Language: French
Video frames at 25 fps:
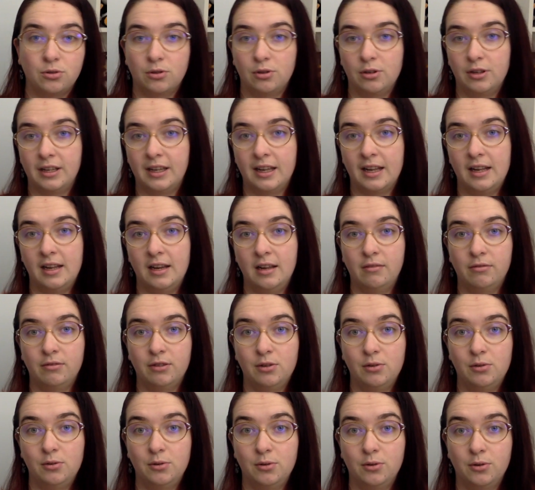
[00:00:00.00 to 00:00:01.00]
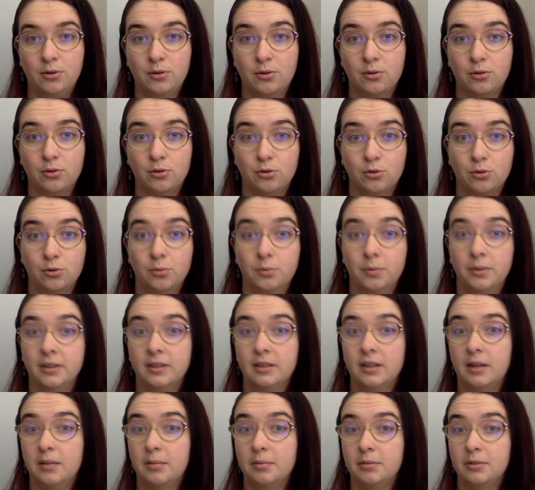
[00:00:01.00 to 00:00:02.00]
sur laquelle il a fallu que je
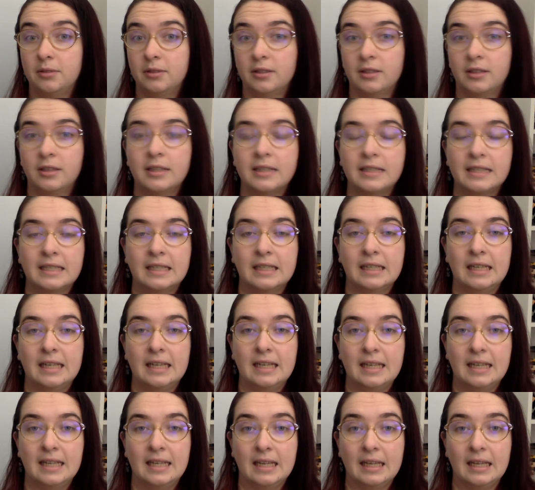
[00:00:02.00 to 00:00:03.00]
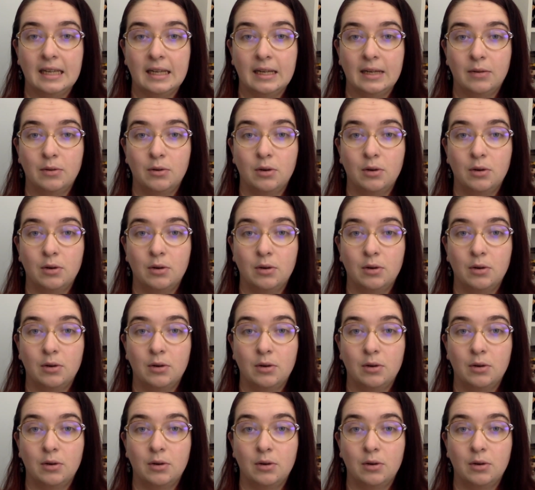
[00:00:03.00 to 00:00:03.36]
m'adapte, c'est les